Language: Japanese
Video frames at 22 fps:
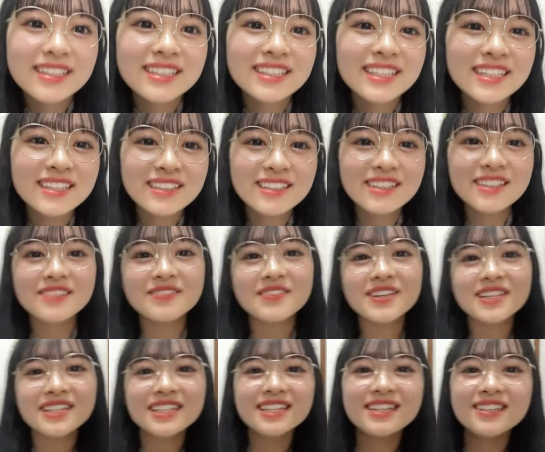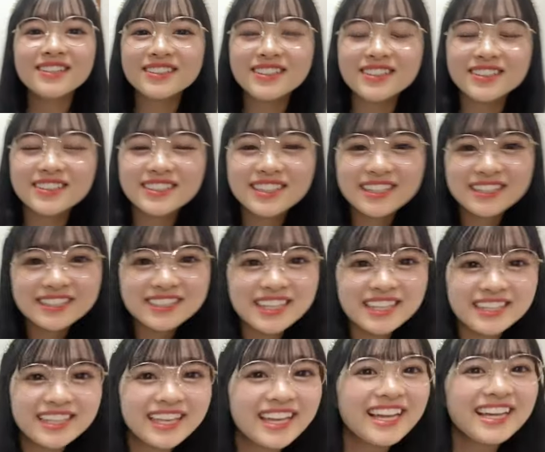TikTok 毎回保存してる
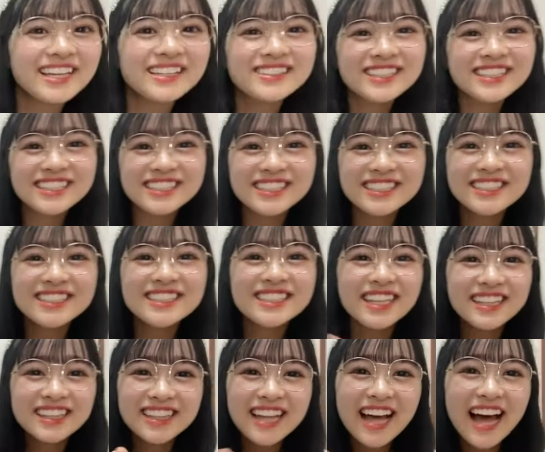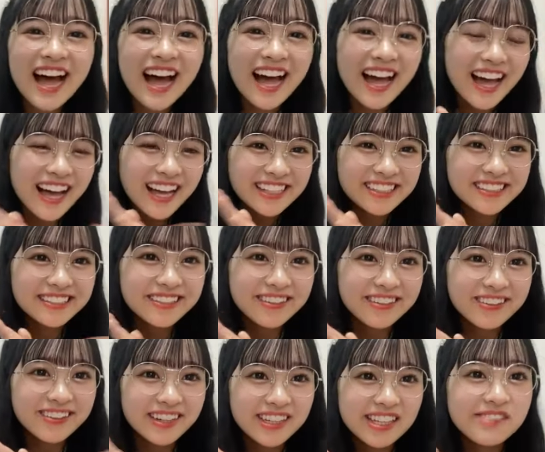でって。え、嬉しいやったー
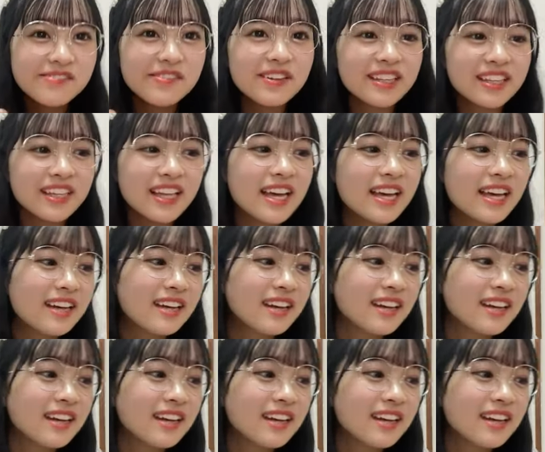そう、今ね、